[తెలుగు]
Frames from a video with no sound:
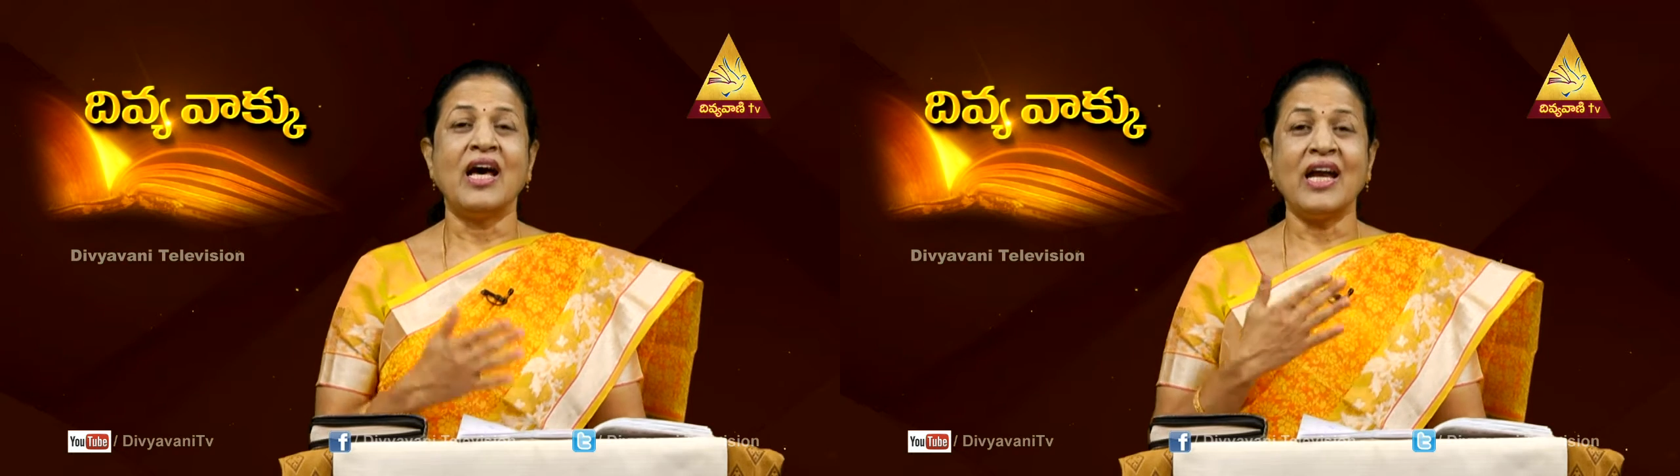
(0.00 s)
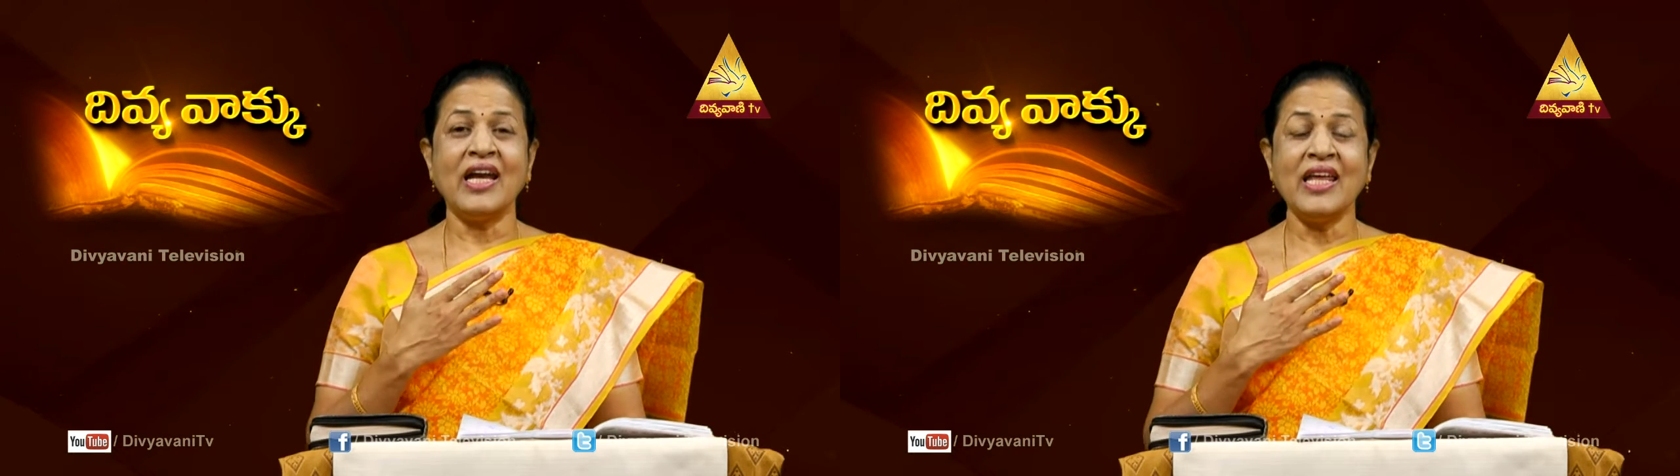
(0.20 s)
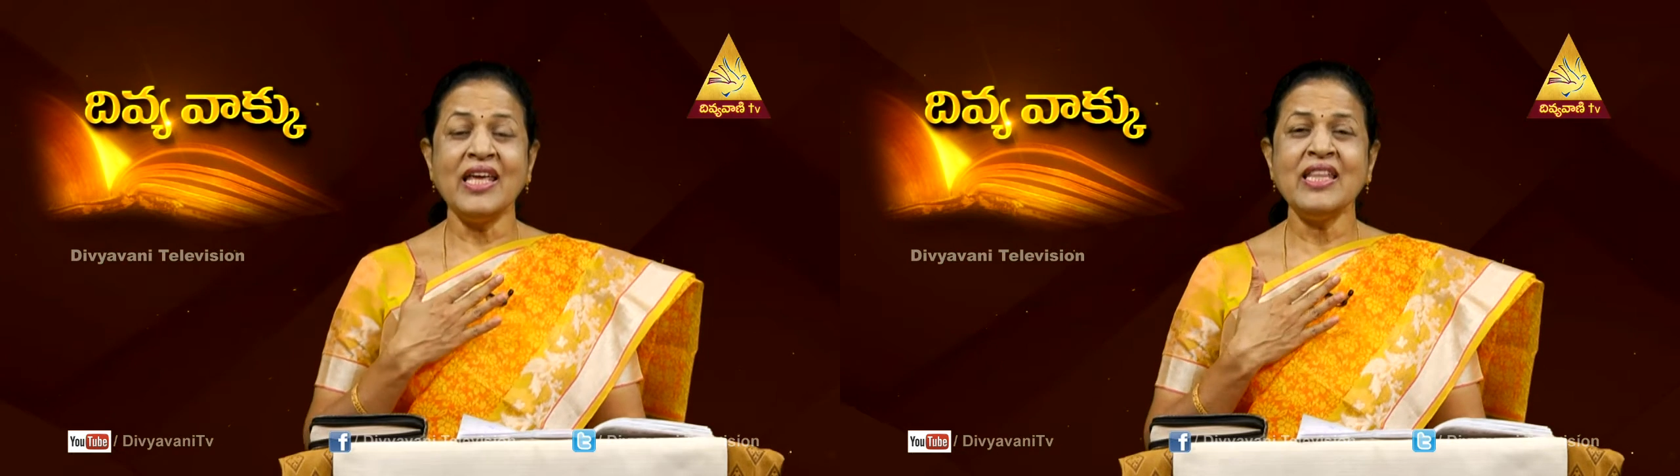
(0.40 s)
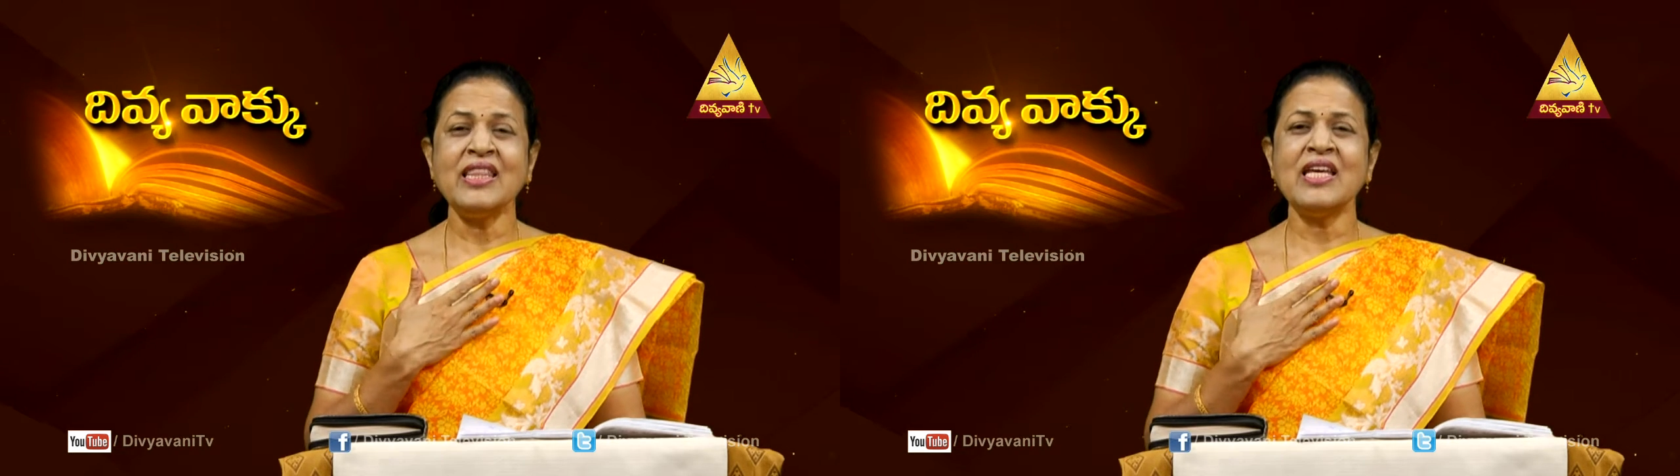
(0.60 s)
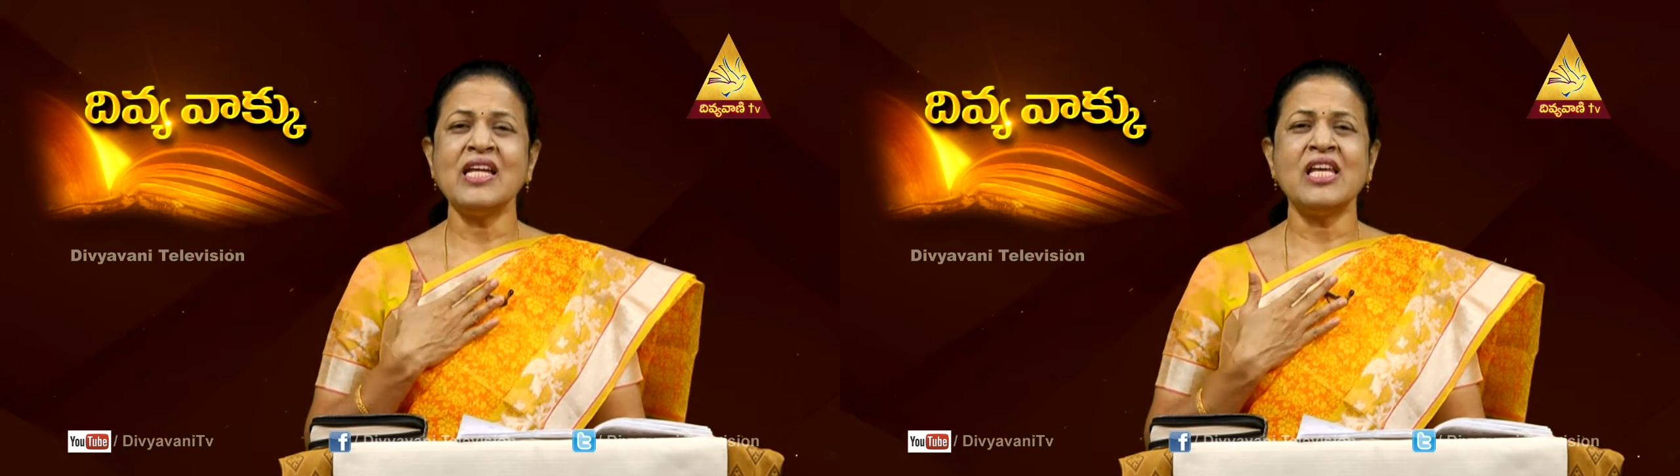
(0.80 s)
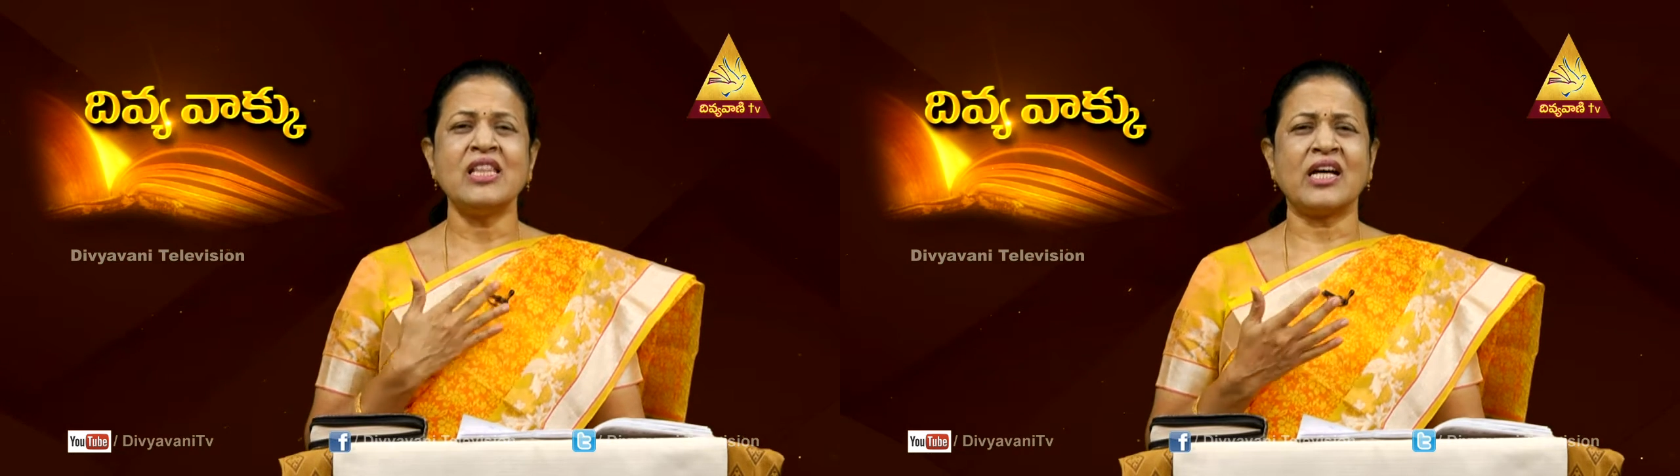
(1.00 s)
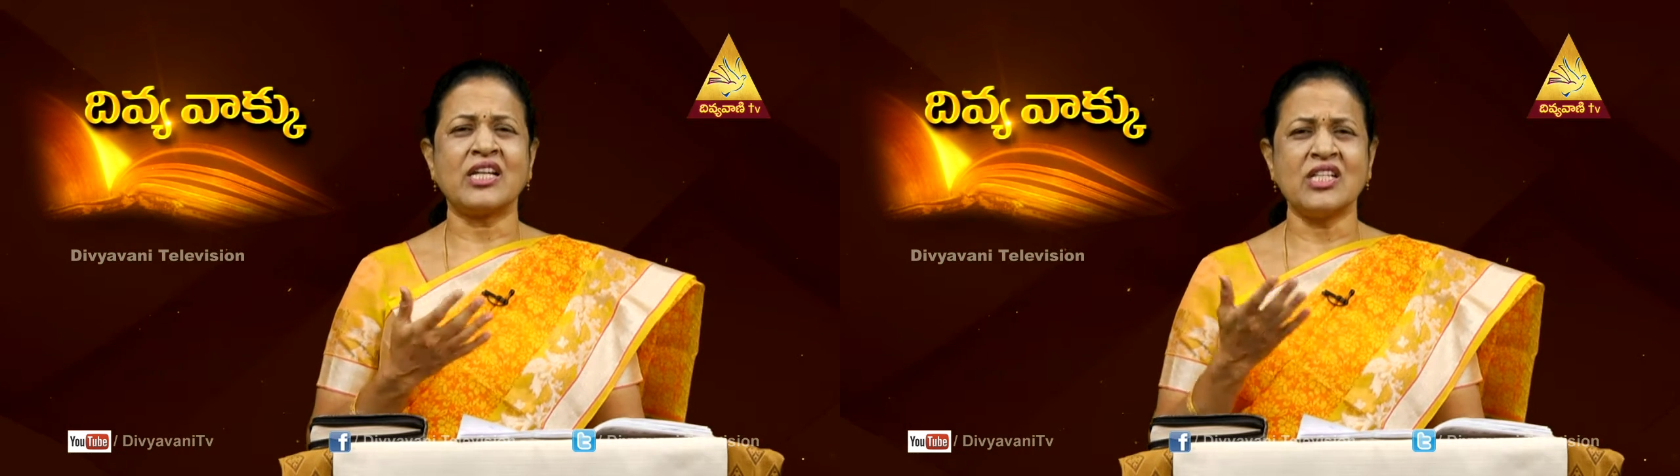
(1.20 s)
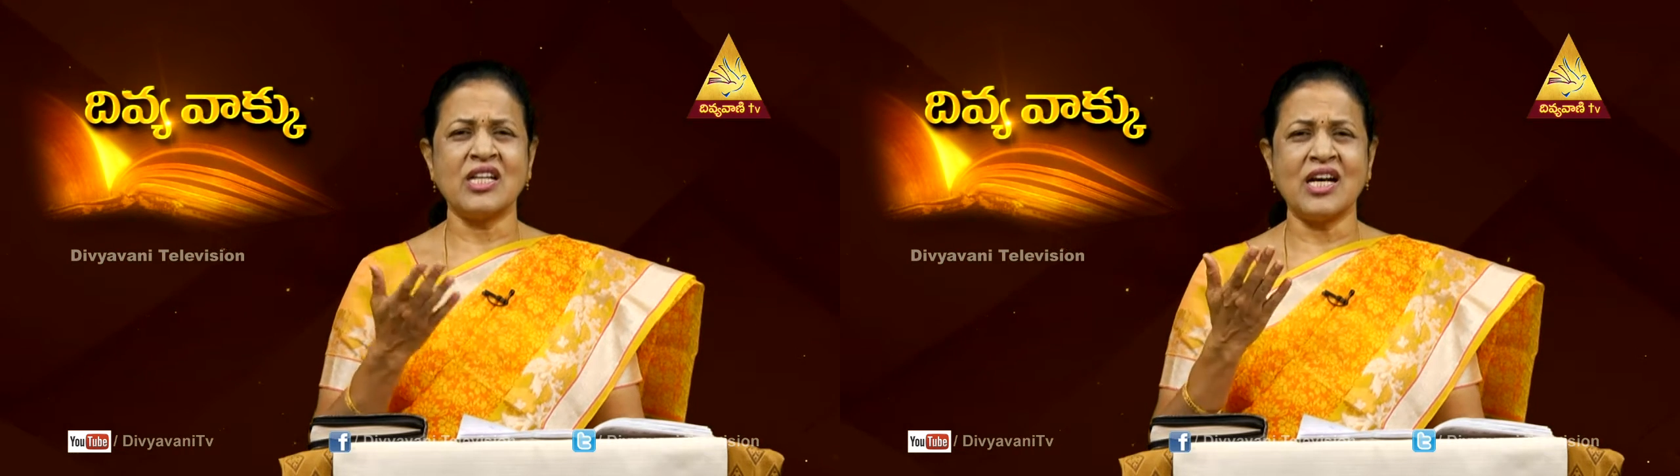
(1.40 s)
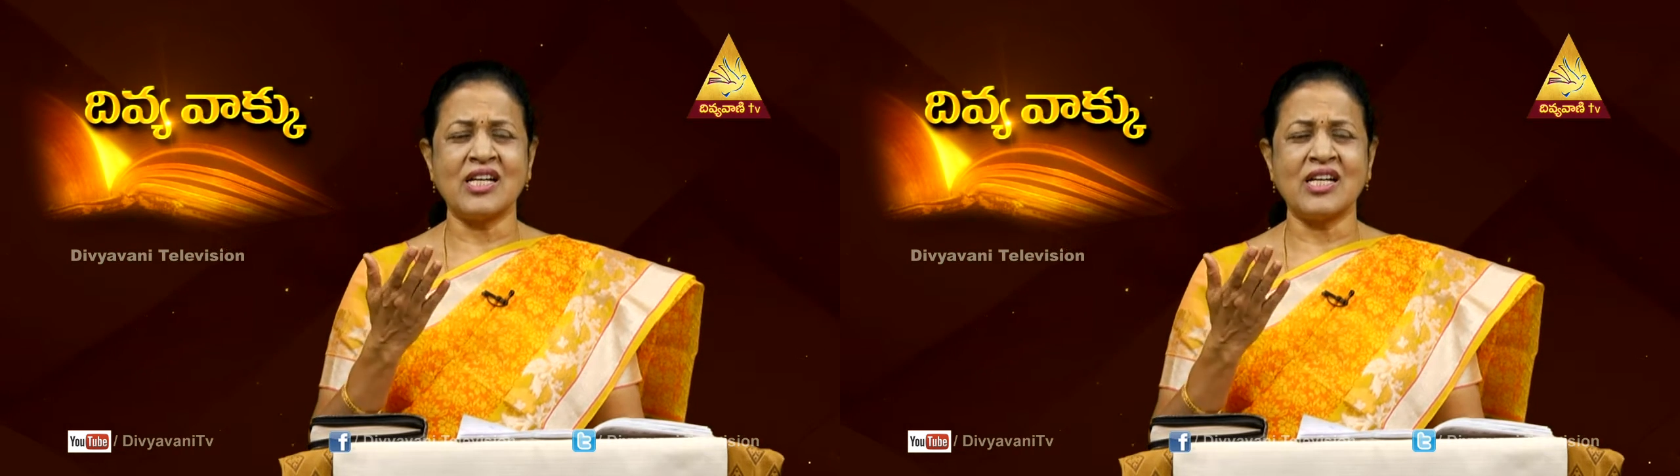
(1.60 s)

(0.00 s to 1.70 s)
నా నీతి అనే దక్షిణ